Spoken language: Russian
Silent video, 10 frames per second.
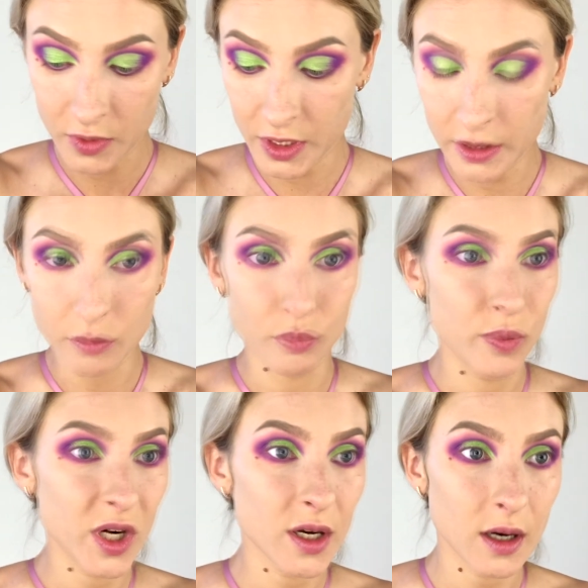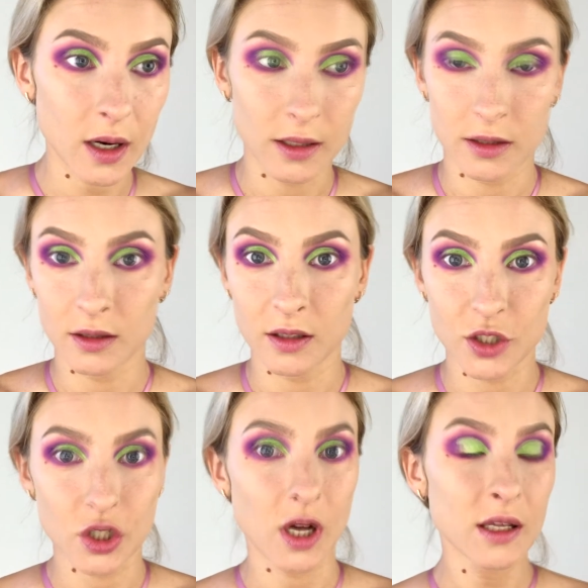Тени прекрасно
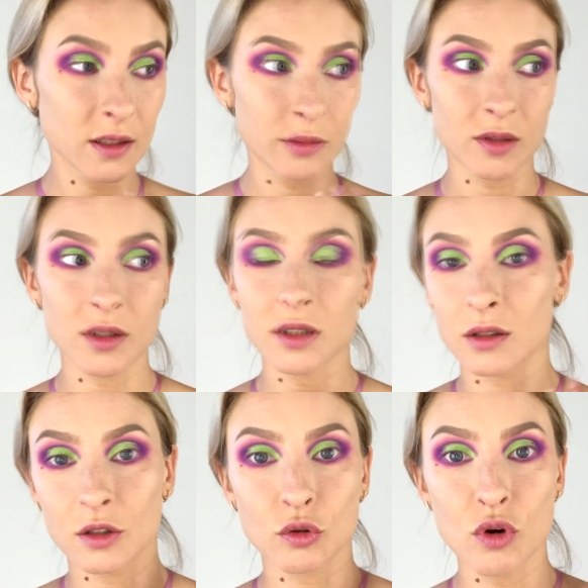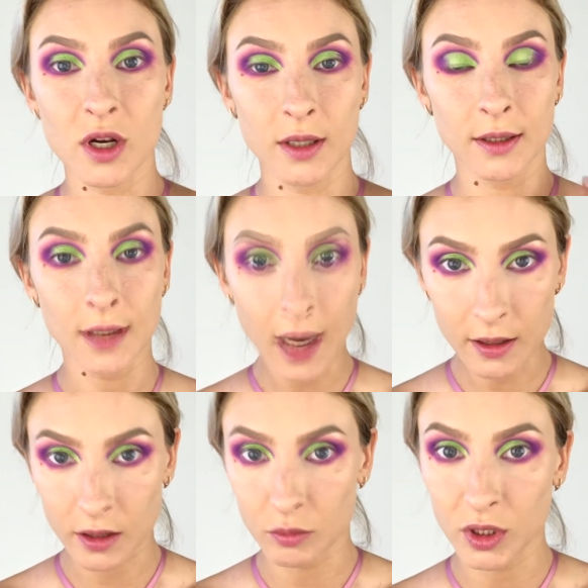ложатся. Посмотрите, насколько
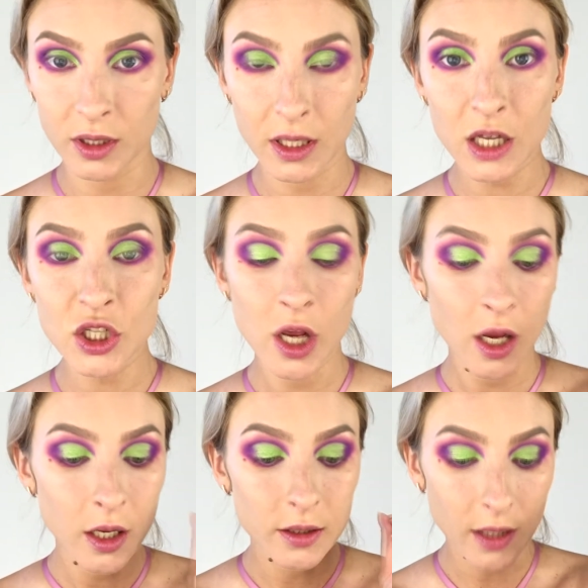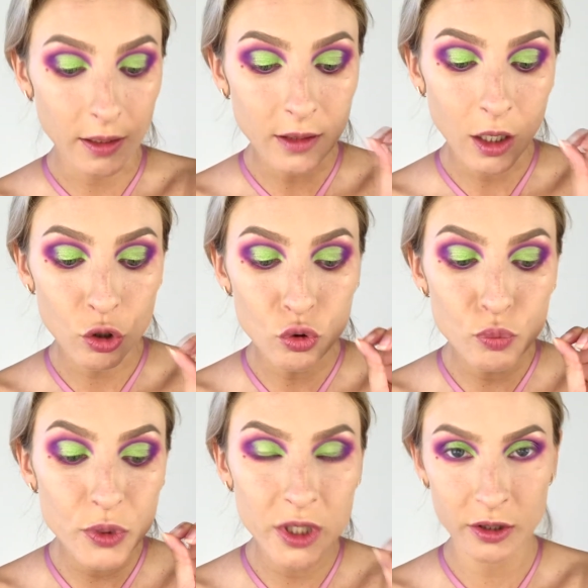яркий макияж ни одна
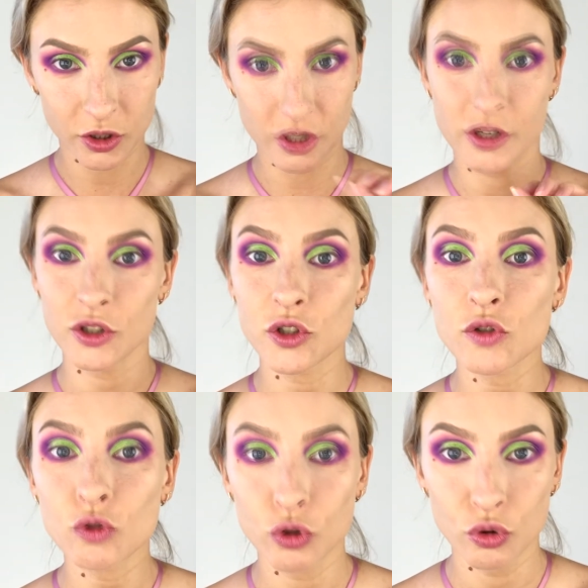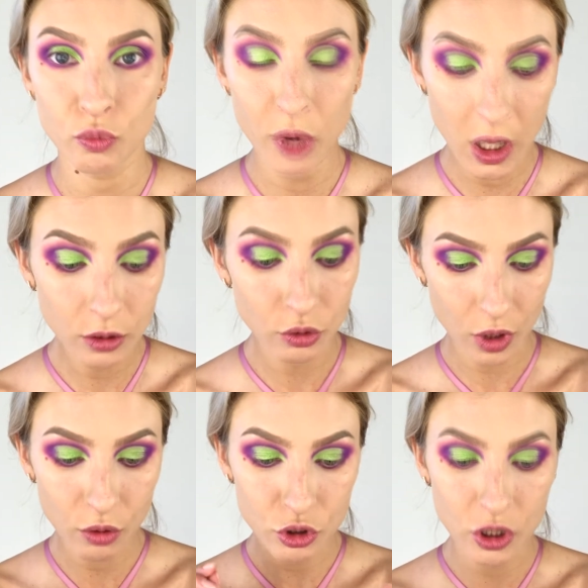крупиночка, ничего не упало, но
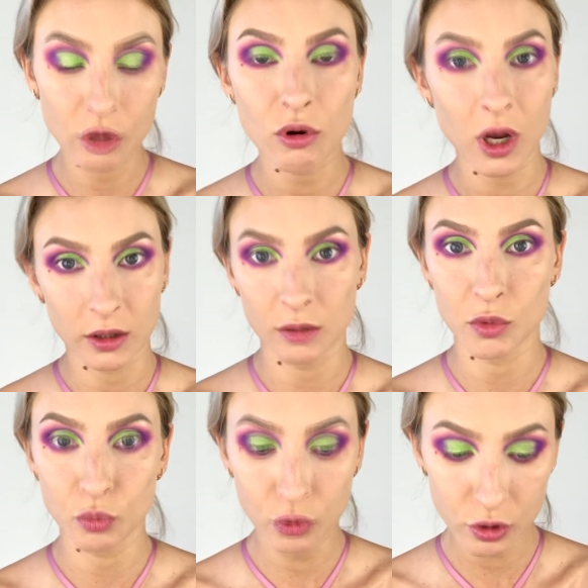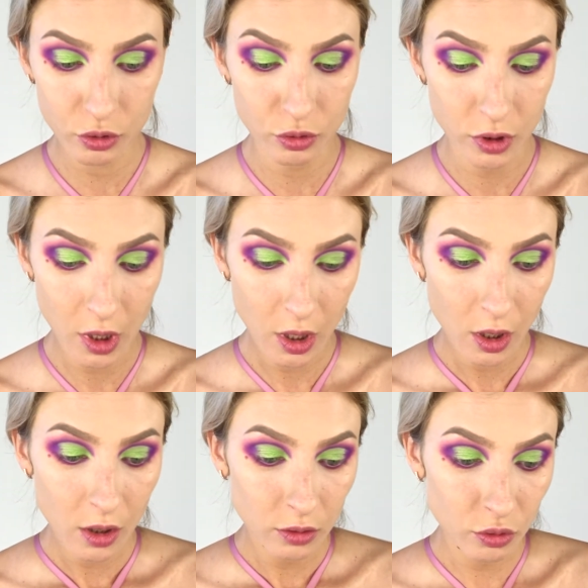я очень аккуратно ими пользуюсь.
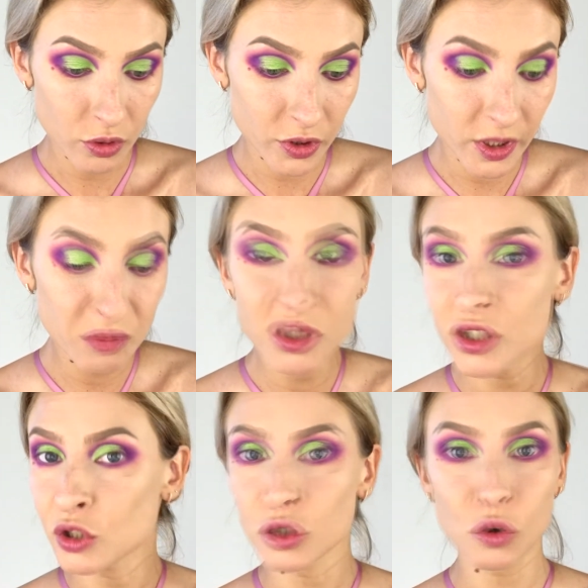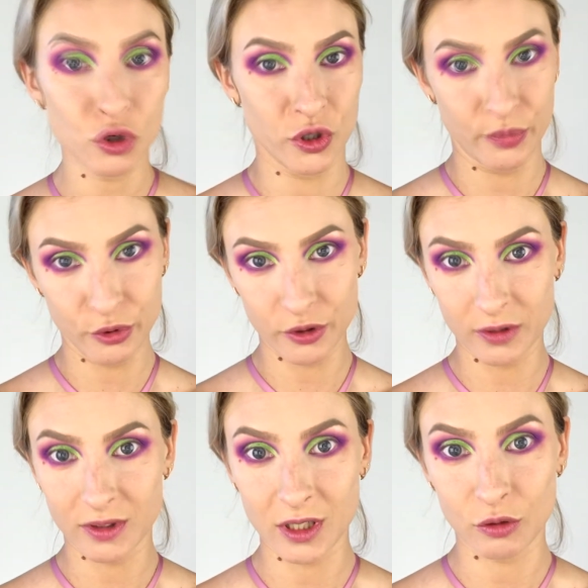То есть ими несложно
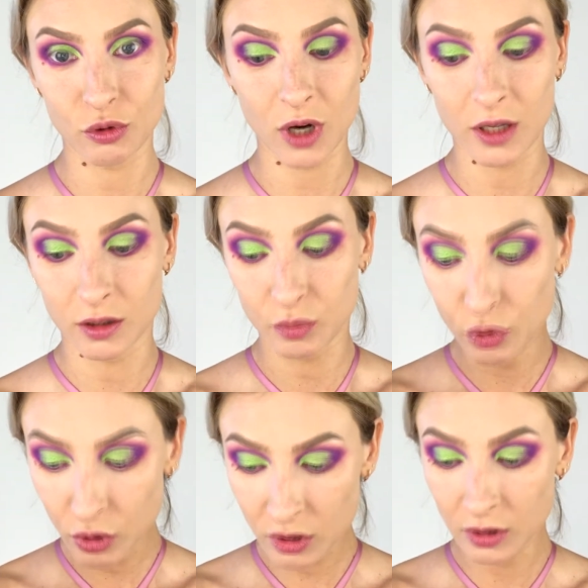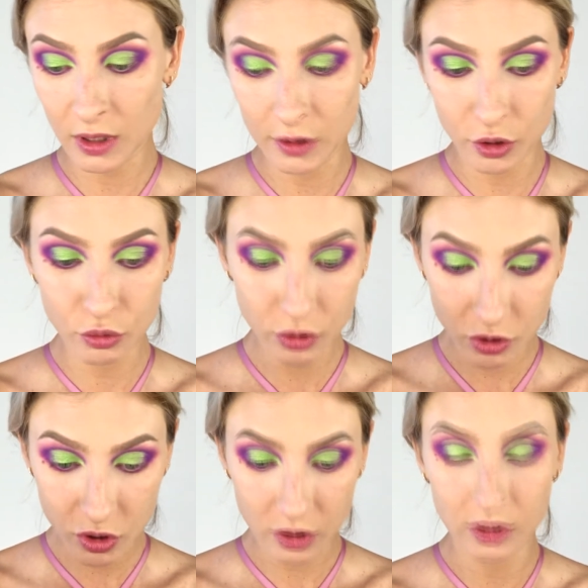пользоваться аккуратно. Просто надо
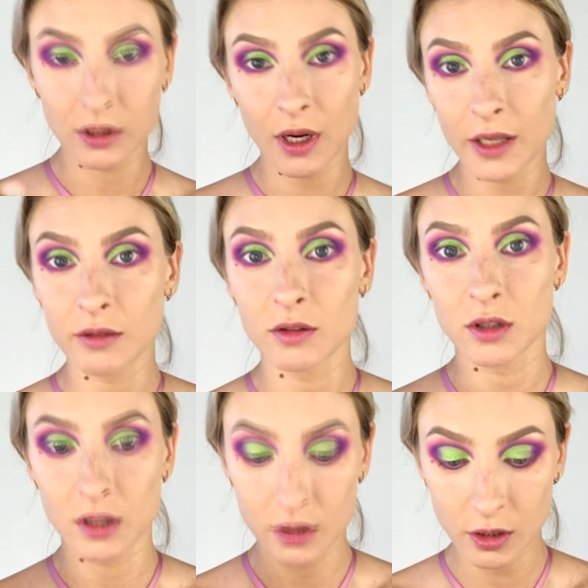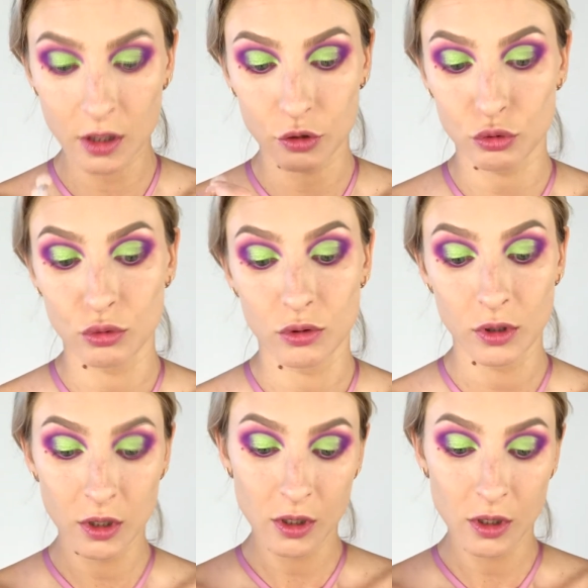легонечко дотрагиваться один разок.